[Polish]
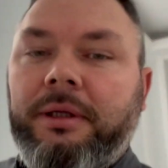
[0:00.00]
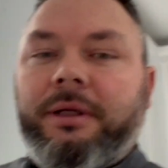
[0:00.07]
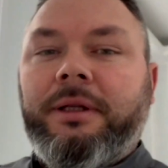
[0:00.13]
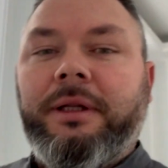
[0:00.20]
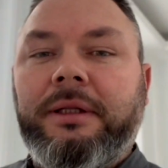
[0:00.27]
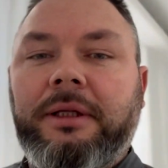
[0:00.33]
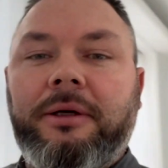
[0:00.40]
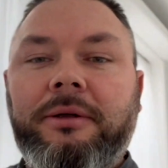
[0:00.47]

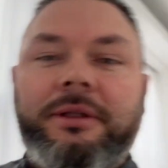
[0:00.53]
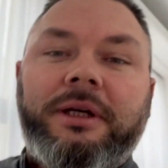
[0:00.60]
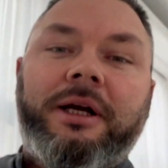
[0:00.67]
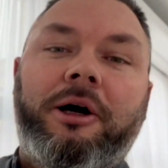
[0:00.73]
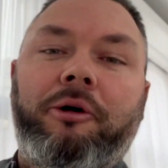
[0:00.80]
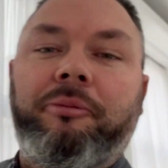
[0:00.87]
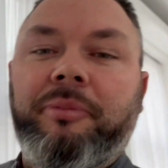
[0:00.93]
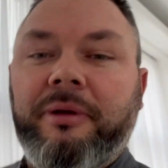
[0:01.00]
Dlatego taka
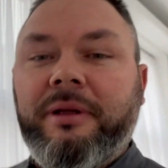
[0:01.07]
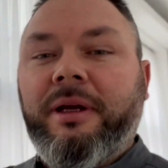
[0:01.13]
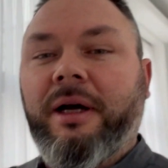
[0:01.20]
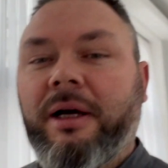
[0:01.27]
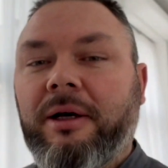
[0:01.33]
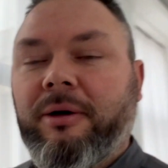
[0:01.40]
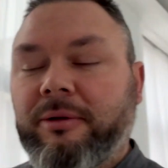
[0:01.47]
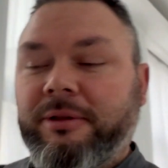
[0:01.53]
opinia
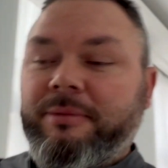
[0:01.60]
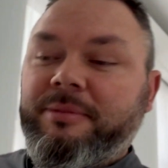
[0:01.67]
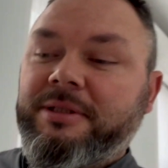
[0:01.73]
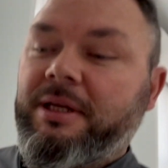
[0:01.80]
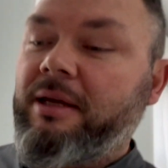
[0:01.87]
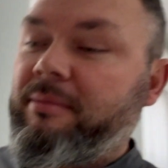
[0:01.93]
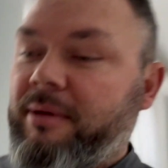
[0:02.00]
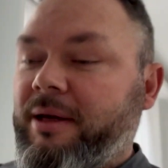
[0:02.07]
o tym
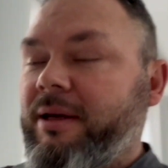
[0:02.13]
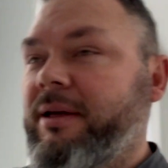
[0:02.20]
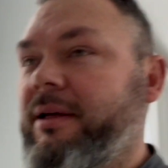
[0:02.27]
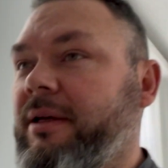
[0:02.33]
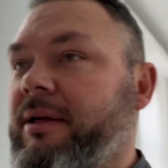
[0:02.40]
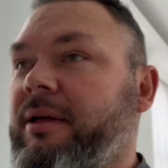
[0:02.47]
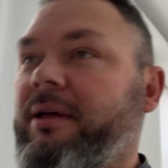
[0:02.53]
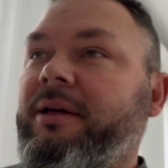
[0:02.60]
Sejmie,
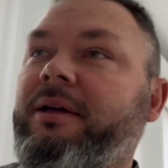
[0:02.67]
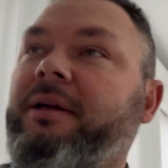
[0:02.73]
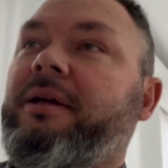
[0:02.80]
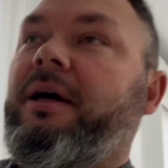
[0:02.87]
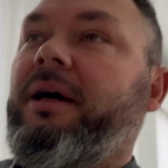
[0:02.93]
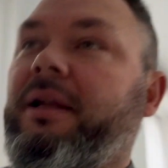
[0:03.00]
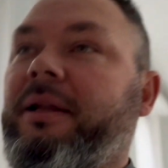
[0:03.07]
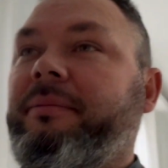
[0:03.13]

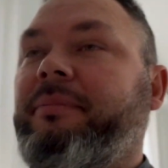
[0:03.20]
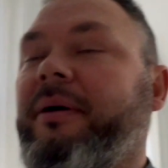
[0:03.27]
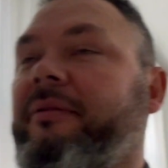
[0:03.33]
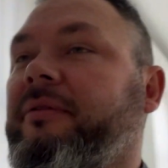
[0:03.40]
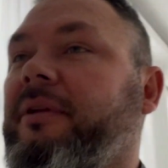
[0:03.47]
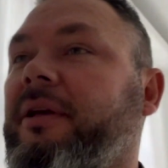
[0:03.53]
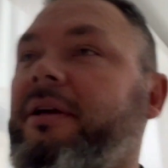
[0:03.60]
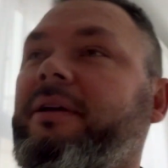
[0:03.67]
ale
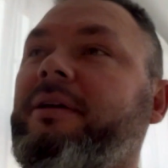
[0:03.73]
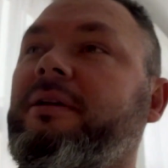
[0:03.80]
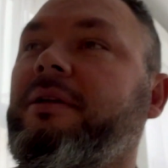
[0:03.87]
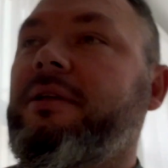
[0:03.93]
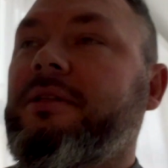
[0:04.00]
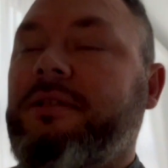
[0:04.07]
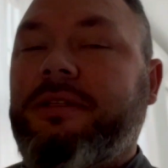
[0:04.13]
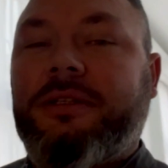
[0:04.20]
pewnie
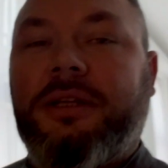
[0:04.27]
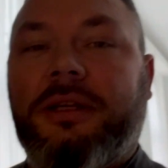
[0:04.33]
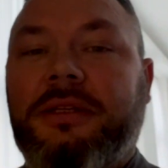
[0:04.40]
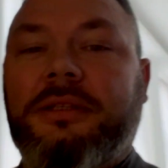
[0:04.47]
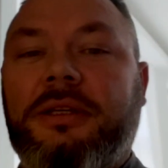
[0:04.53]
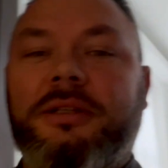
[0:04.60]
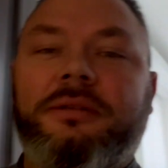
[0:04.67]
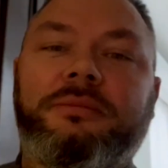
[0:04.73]
jest
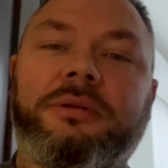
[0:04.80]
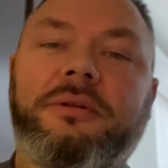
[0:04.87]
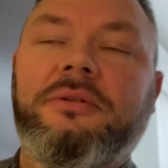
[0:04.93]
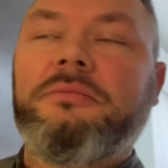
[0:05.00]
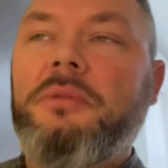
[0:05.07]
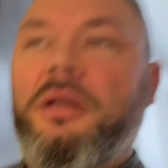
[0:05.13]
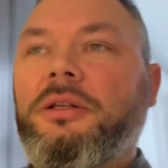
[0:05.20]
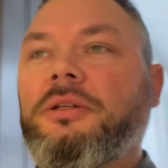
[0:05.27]
szansa, żeby to
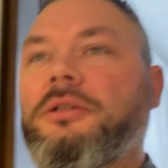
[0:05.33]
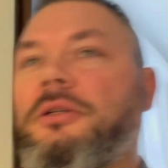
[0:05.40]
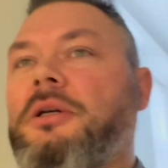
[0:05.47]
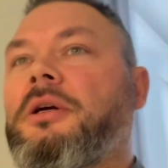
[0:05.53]
zmienić.